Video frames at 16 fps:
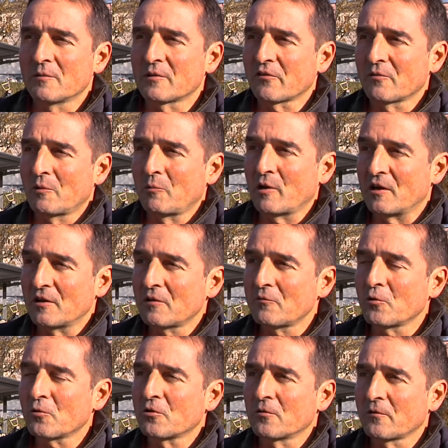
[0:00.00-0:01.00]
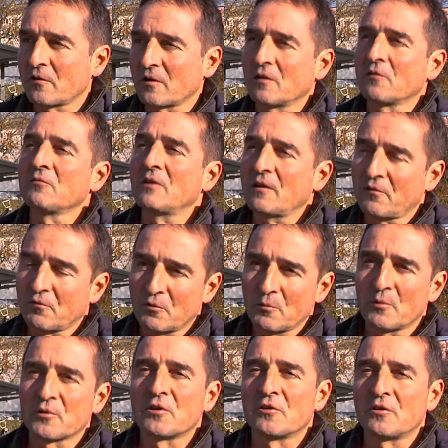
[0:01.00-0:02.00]
Oder dass wir mal anwürgen und sagen, und jetzt
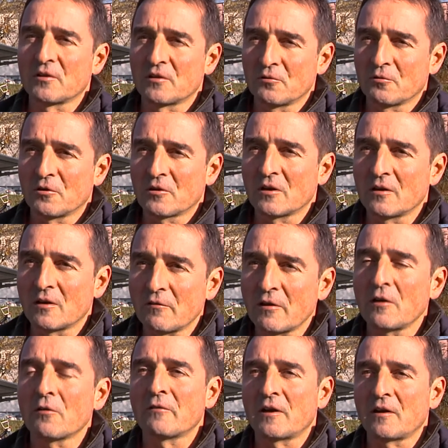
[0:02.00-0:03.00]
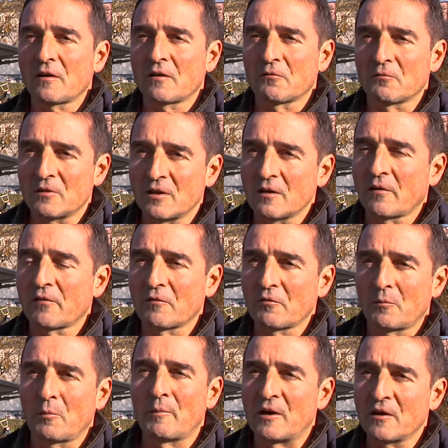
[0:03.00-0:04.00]
wollen wir da einen durchgehenden Veloweg und den jetzt
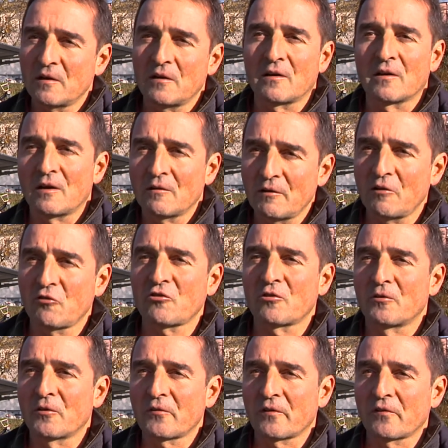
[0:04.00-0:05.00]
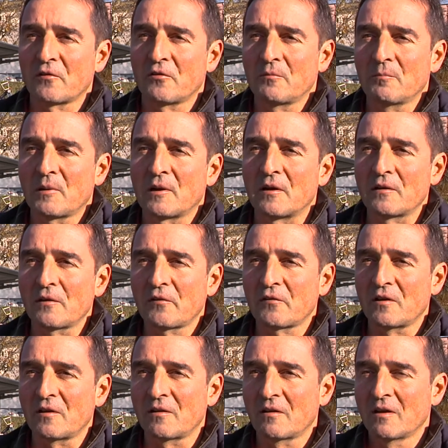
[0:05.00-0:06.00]
einfach mal machen, egal welche Straßen noch in Planung
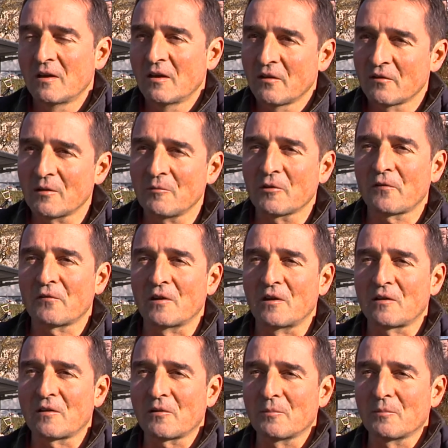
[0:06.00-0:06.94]
sind. Sie wird selten